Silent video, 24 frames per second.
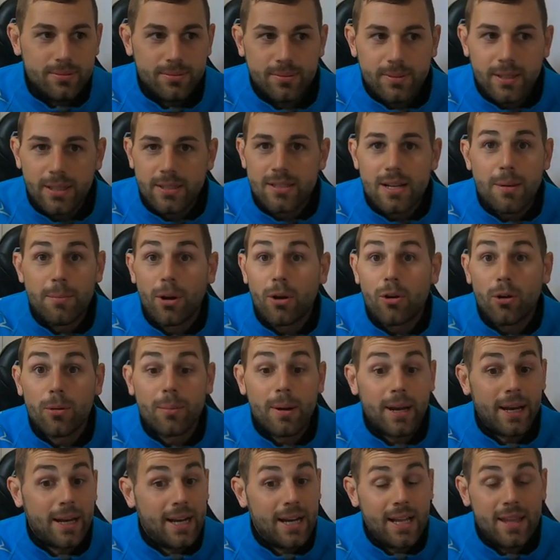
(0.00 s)
es la mejor
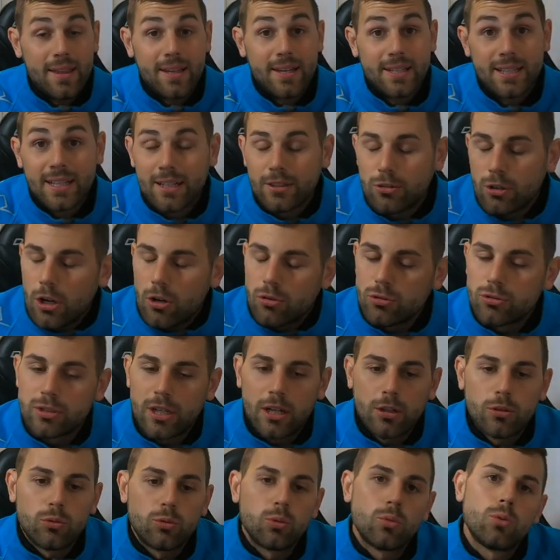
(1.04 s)
manera de quitar las
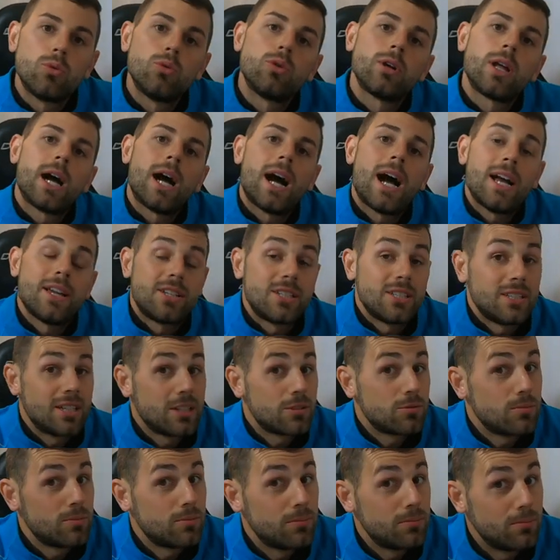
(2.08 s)
contractura y si
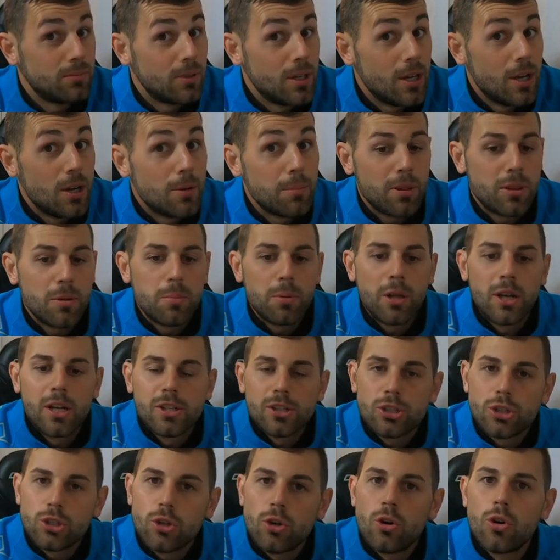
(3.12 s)
tienes un principio de
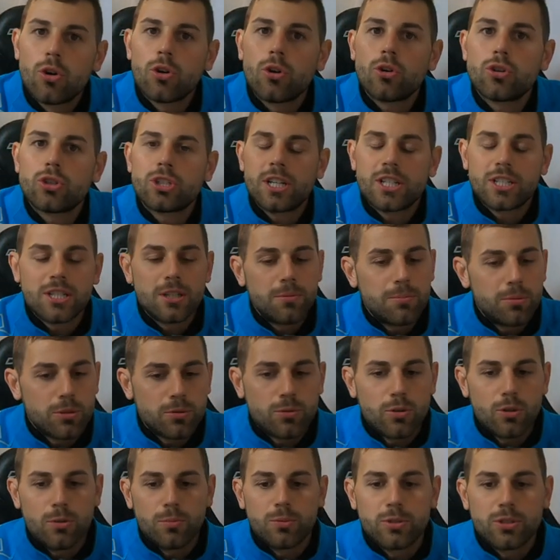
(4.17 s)
lesión o cosas así, pues
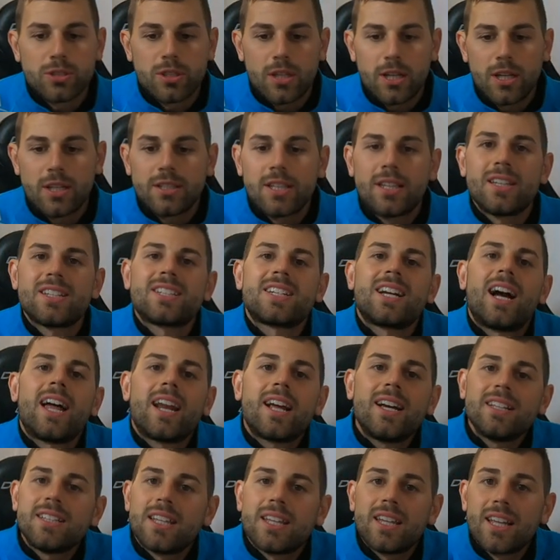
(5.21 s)
bueno, pues te,
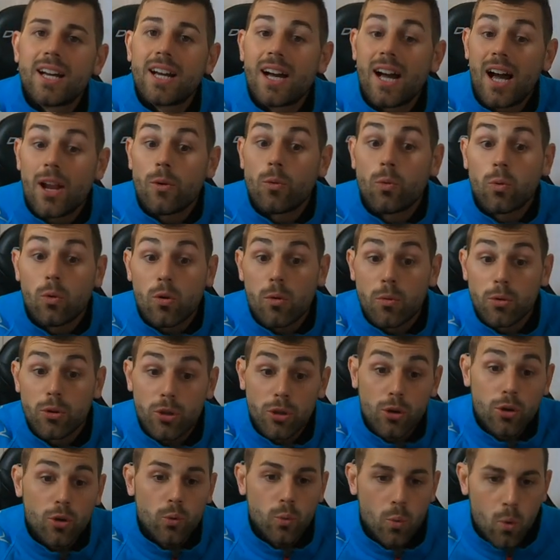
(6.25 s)
descarga y te deja, como yo
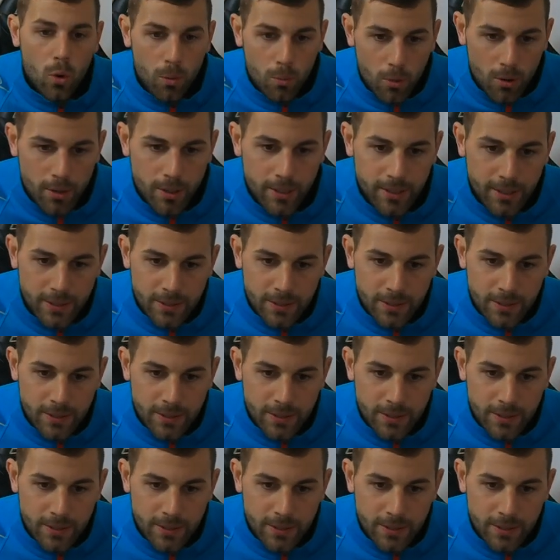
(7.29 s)
digo, nuevo.